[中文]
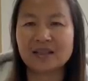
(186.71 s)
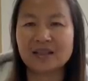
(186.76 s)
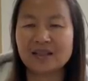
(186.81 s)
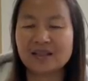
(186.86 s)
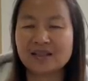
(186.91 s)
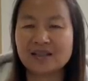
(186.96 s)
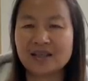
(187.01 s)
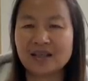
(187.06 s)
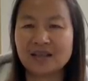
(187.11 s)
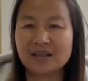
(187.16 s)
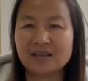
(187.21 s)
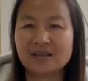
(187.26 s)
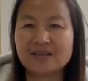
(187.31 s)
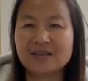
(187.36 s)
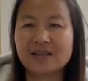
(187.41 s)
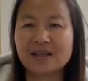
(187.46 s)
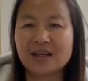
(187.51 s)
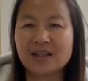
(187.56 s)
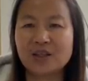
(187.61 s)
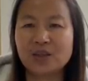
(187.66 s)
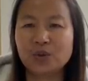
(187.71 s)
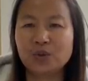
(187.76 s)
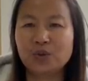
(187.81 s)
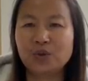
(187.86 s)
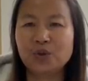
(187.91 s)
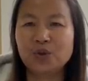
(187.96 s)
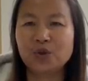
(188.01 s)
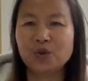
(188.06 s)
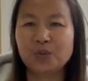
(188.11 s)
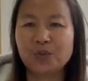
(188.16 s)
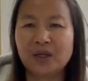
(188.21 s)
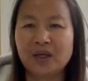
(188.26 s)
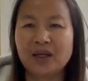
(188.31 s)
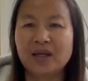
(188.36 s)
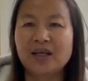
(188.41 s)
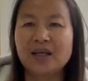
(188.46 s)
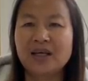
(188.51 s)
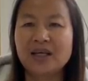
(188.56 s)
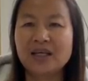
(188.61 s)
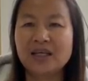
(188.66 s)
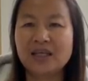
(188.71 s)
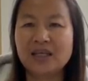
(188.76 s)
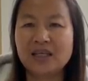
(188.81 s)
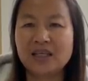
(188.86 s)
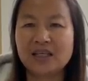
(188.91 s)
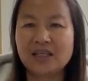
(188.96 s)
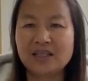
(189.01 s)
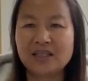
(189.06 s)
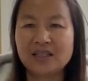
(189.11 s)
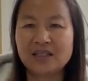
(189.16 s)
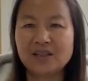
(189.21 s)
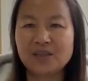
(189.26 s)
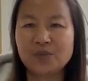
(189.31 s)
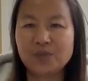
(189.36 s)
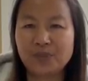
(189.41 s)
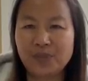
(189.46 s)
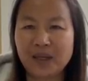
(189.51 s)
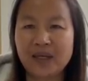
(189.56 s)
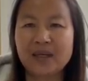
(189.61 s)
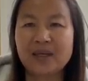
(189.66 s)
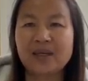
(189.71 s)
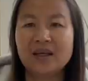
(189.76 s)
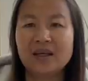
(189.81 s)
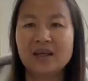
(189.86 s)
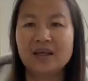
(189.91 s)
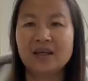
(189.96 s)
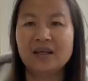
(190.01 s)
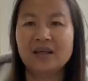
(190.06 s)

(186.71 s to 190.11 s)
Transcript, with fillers: 可想而知哈，YouTube 已经被。